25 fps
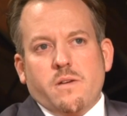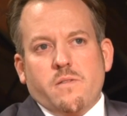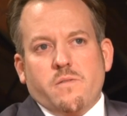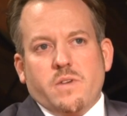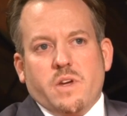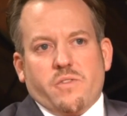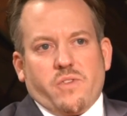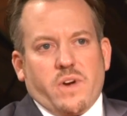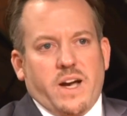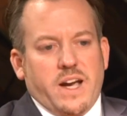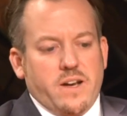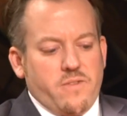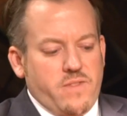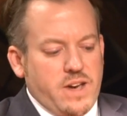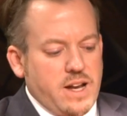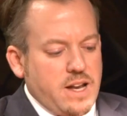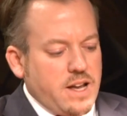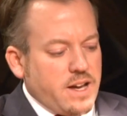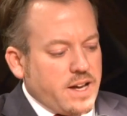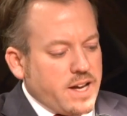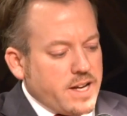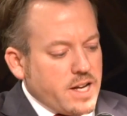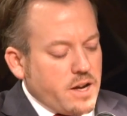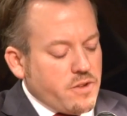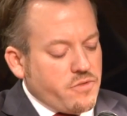Wir Freien
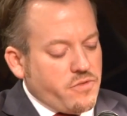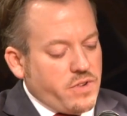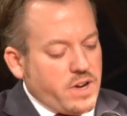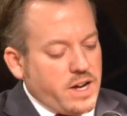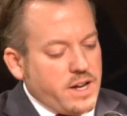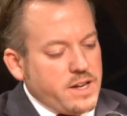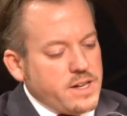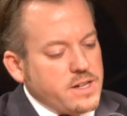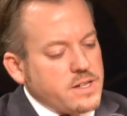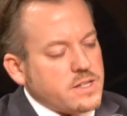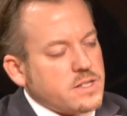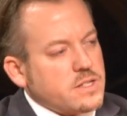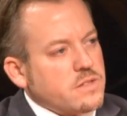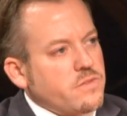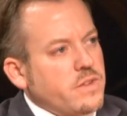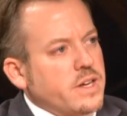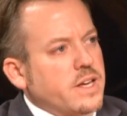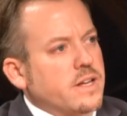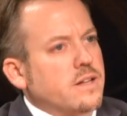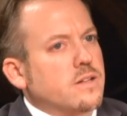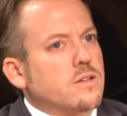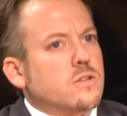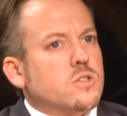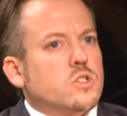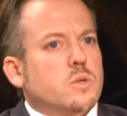Wähler Rheinland-Pfalz
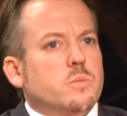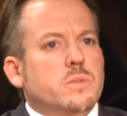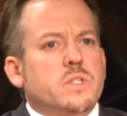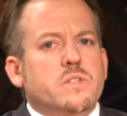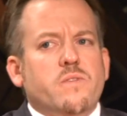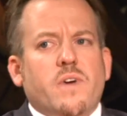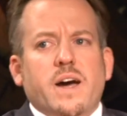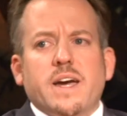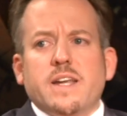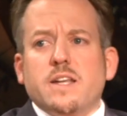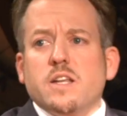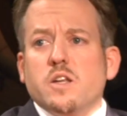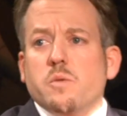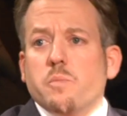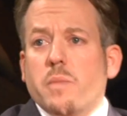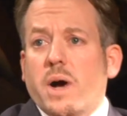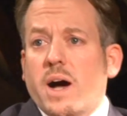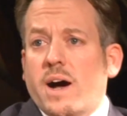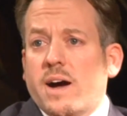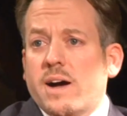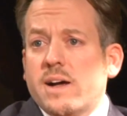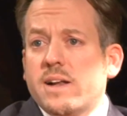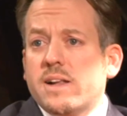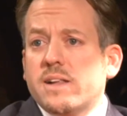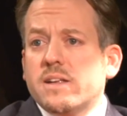werden zum zweiten
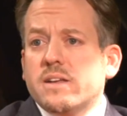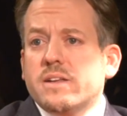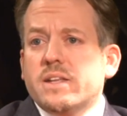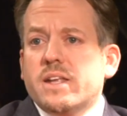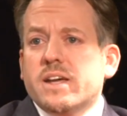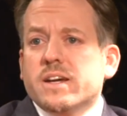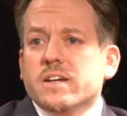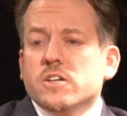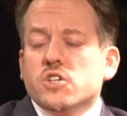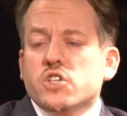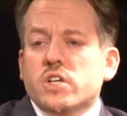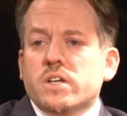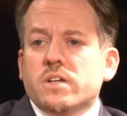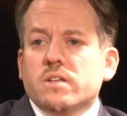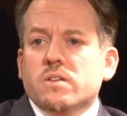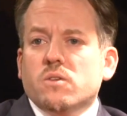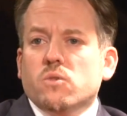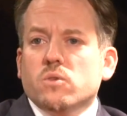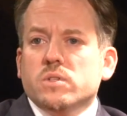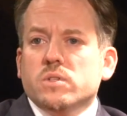Mal in der Geschichte